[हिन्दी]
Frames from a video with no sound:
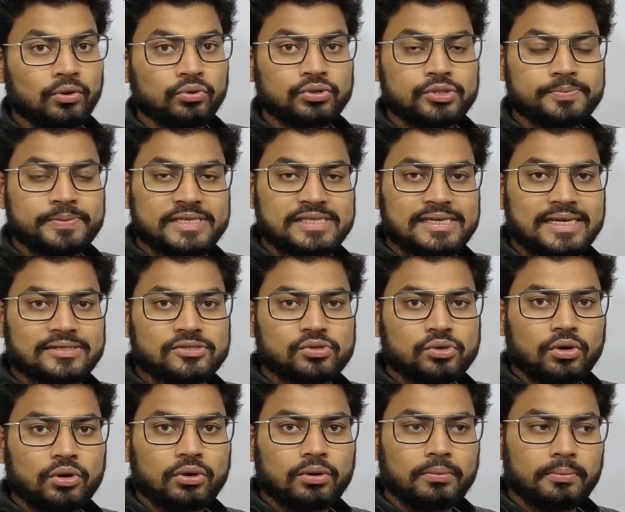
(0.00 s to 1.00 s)
उस बिज़नेस
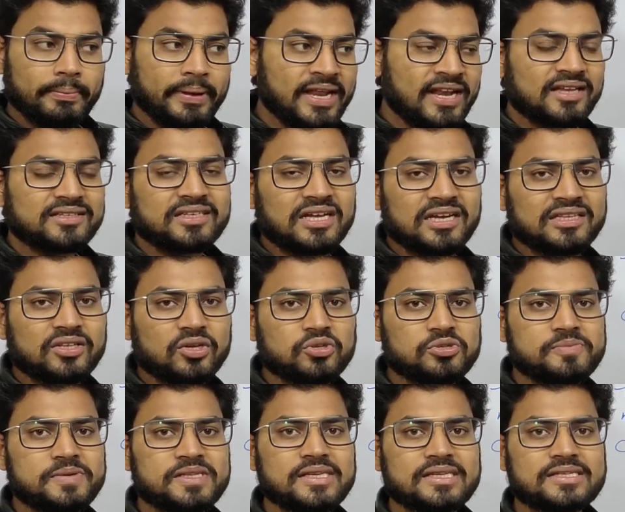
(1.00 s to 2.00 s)
को मेहनत करते हैं
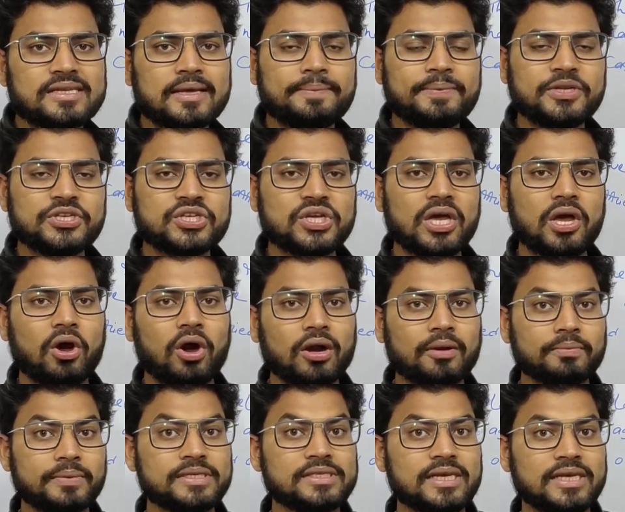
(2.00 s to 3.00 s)
उस बिज़नेस के पीछे
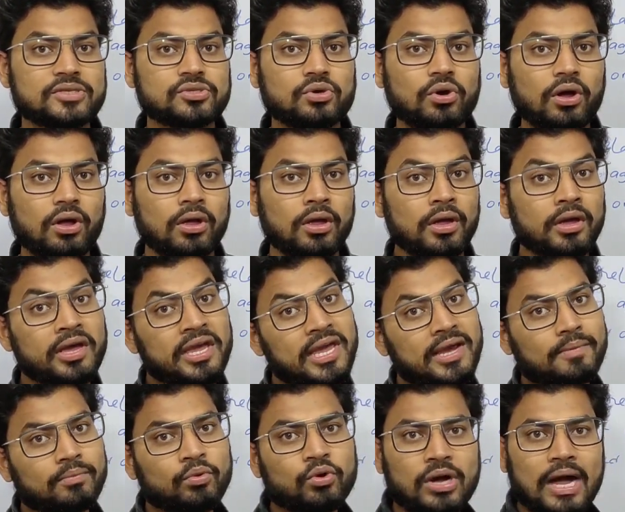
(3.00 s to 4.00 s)
और बिज़नेस को
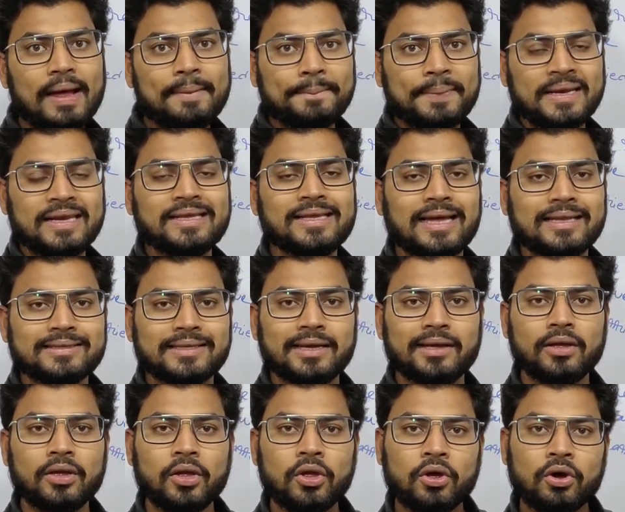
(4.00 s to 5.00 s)
एक मुकाम पे ले जाते
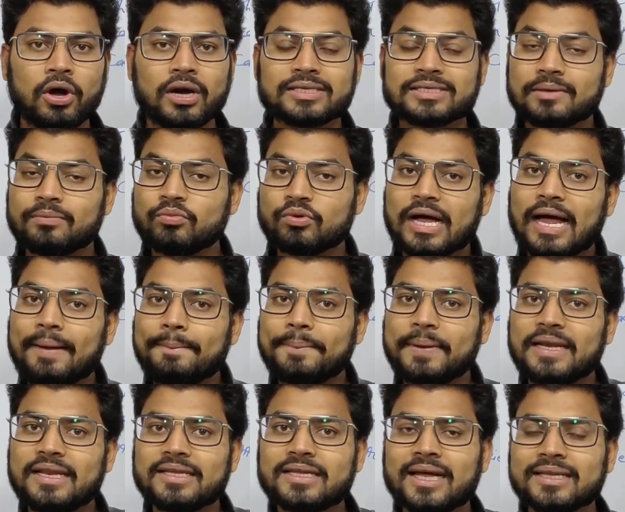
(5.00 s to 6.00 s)
हैं और जब मुकाम
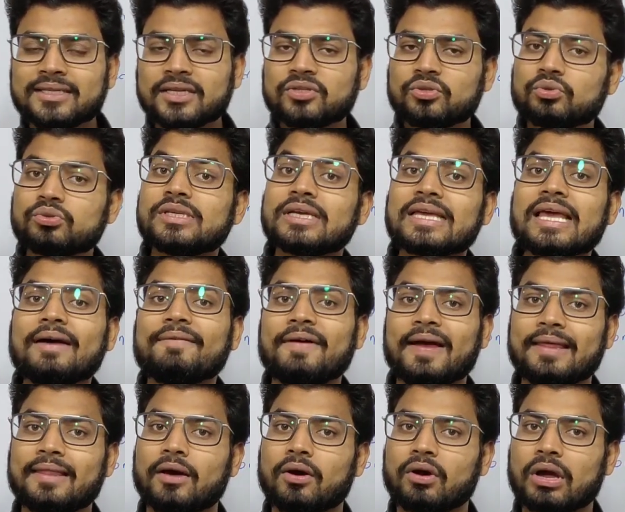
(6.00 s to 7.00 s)
पे ले जाते हैं तो उससे क्या
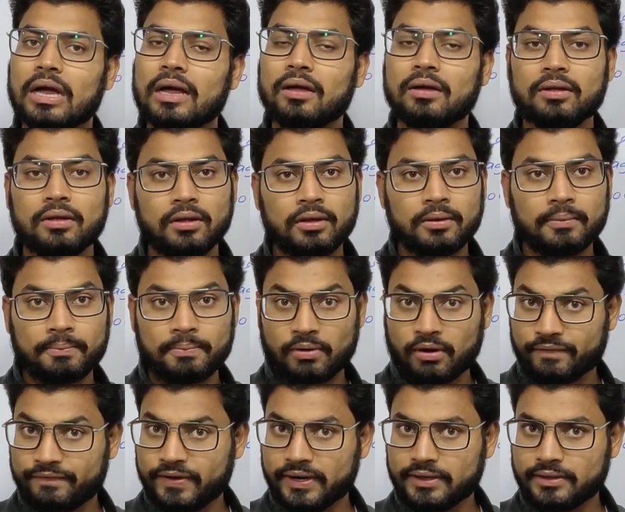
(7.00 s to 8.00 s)
फ़ायदा होगा
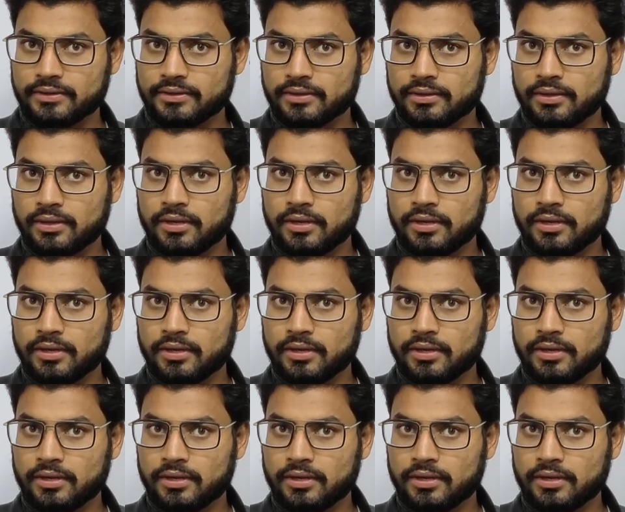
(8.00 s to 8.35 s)
प्रॉफिट